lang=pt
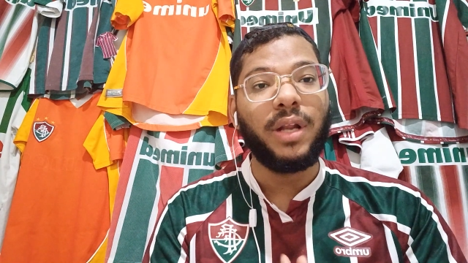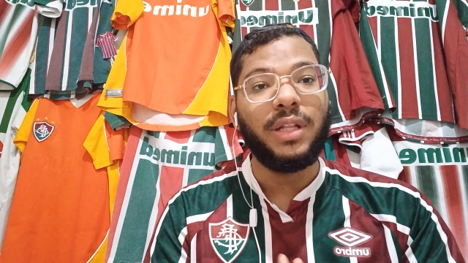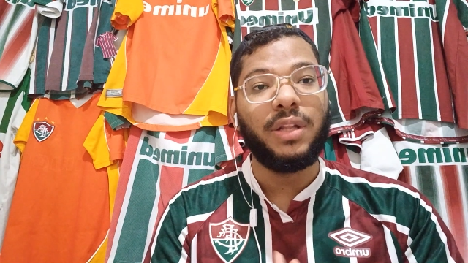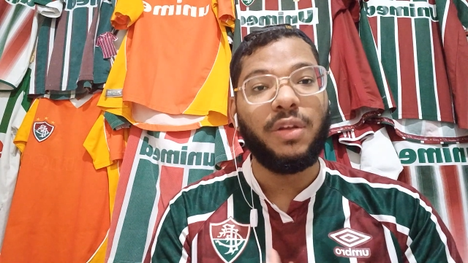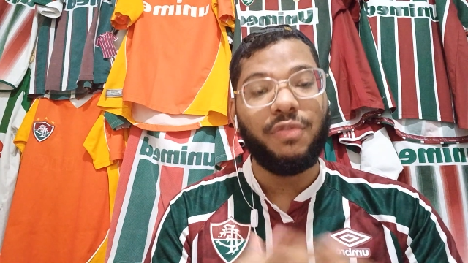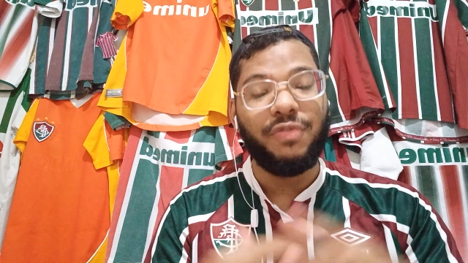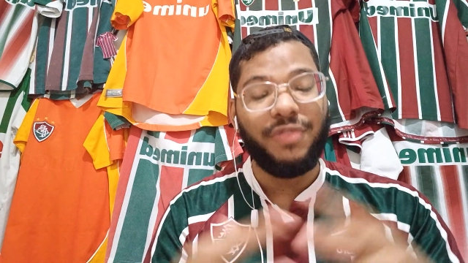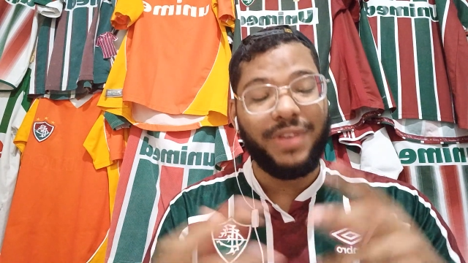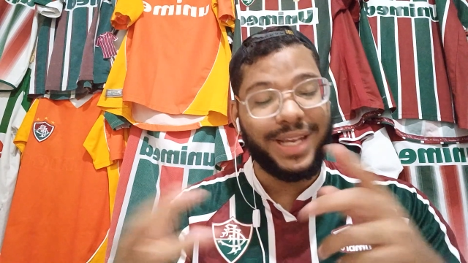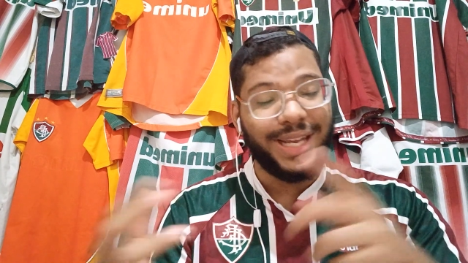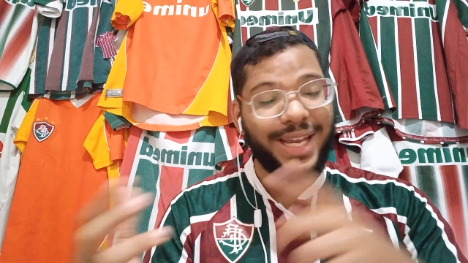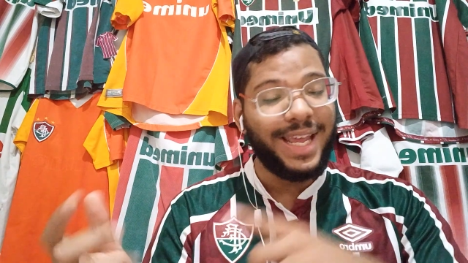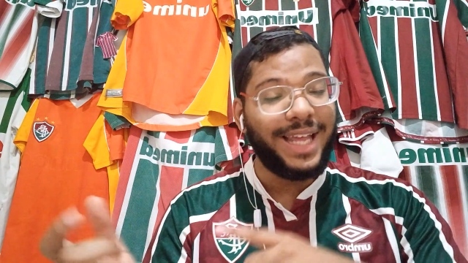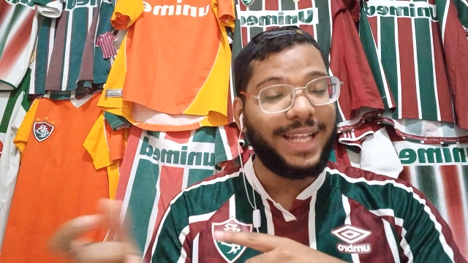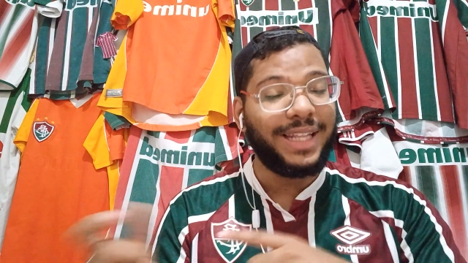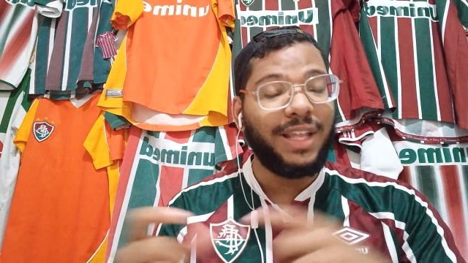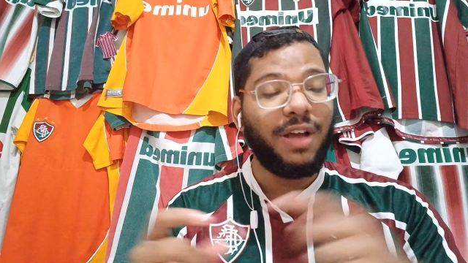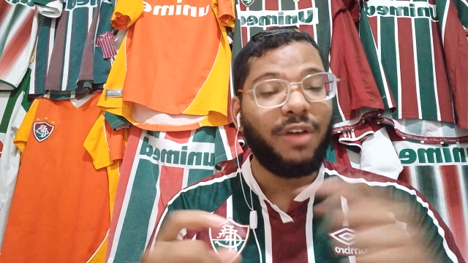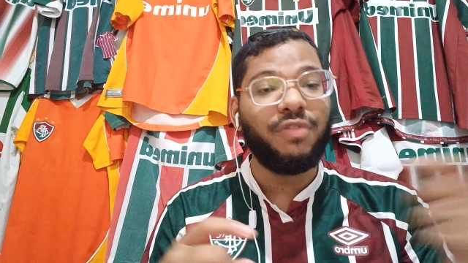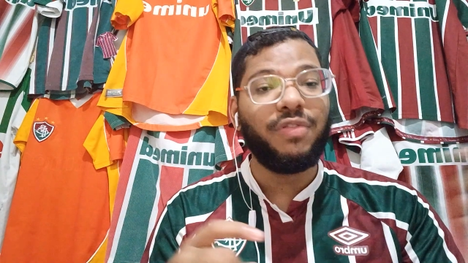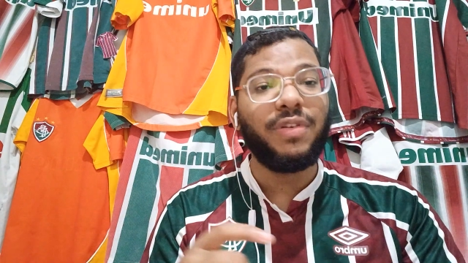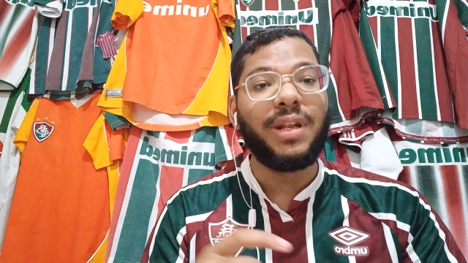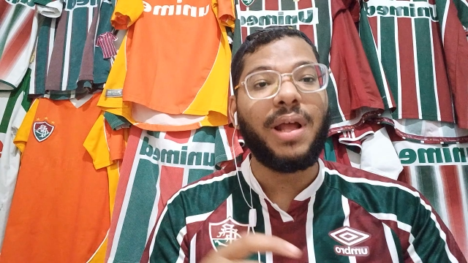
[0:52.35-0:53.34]
então fica aí
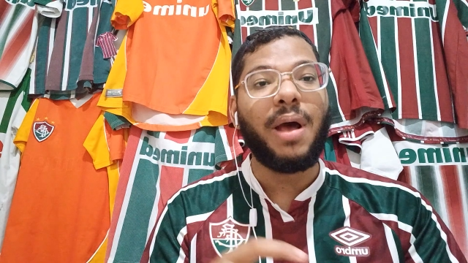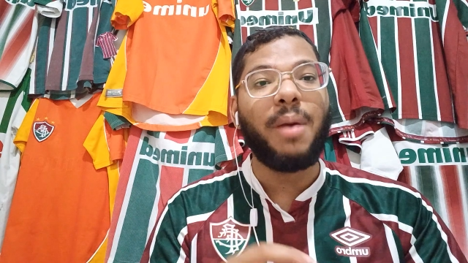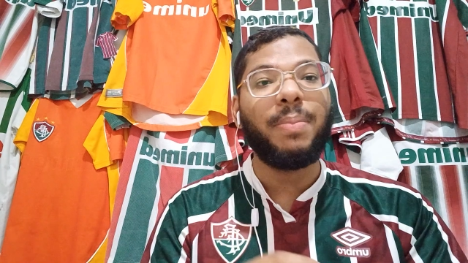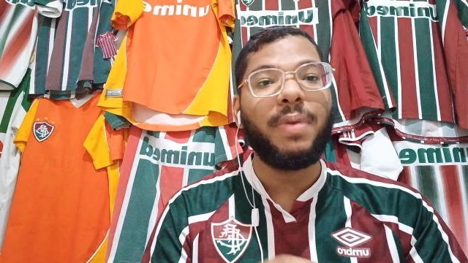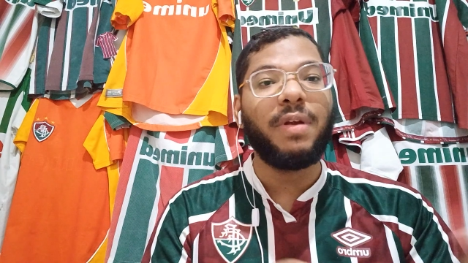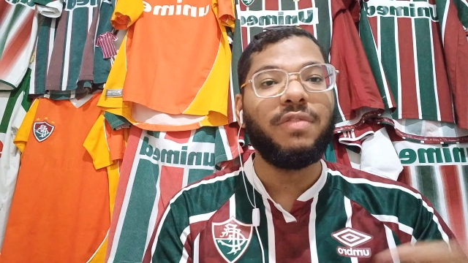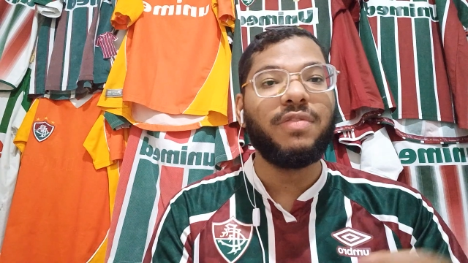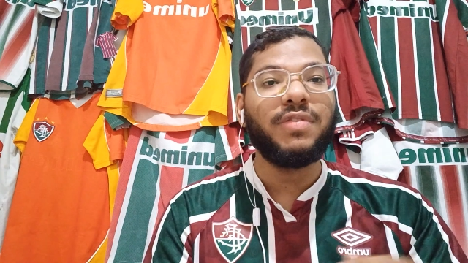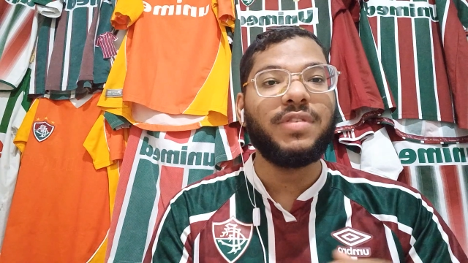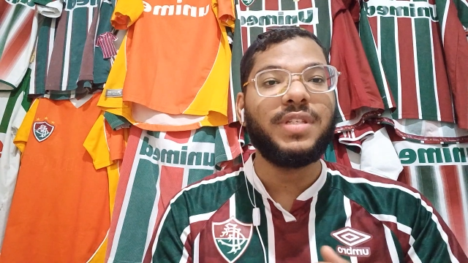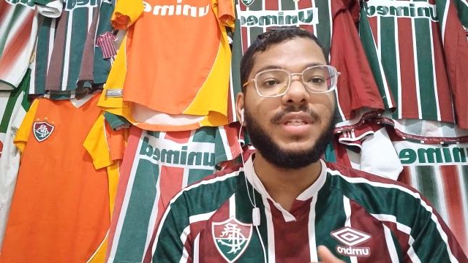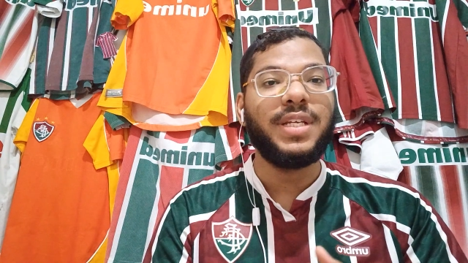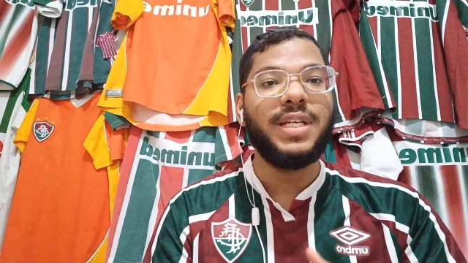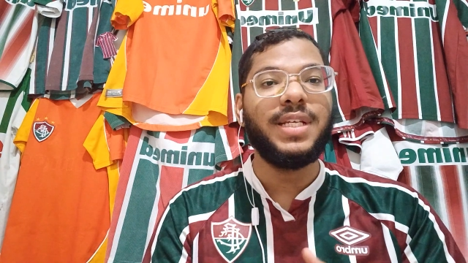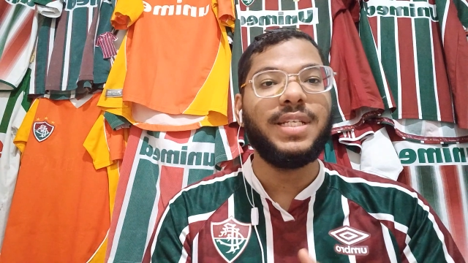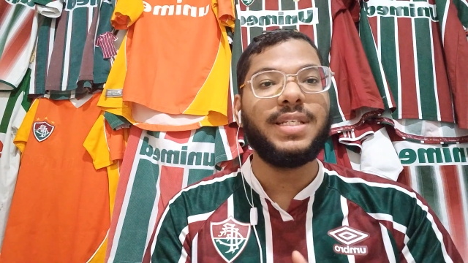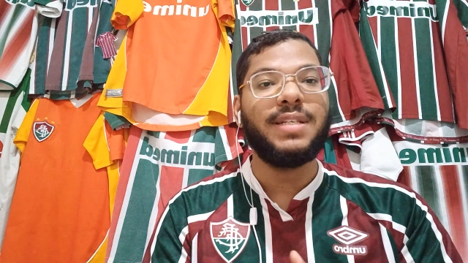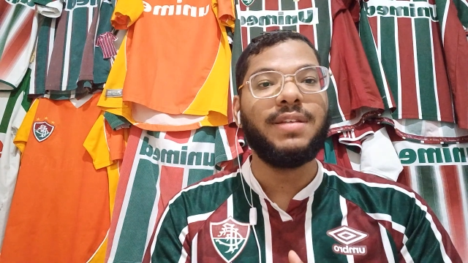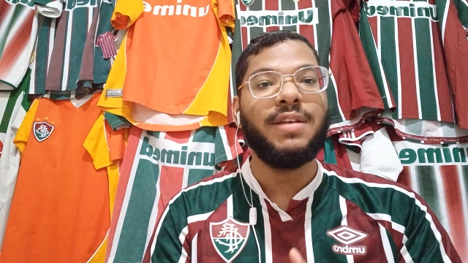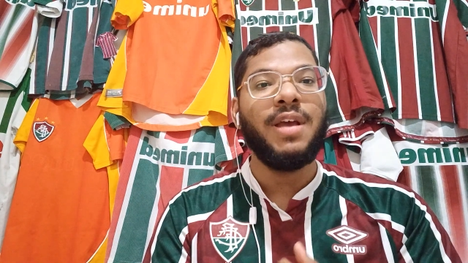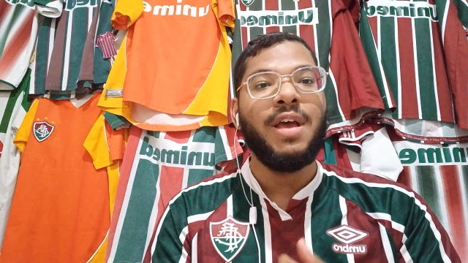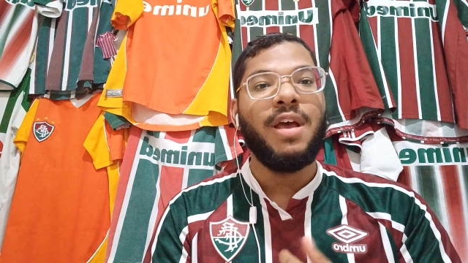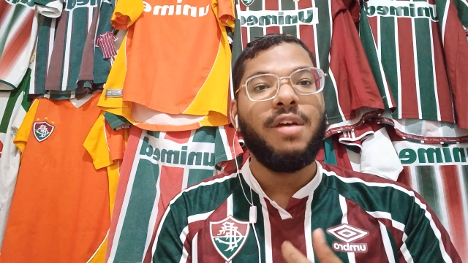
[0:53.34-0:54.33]
até o final para
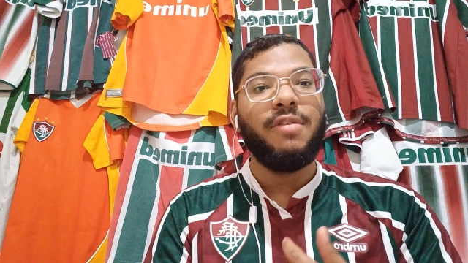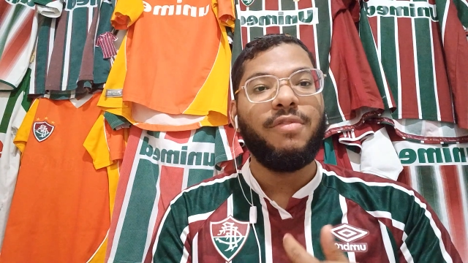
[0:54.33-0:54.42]
vocês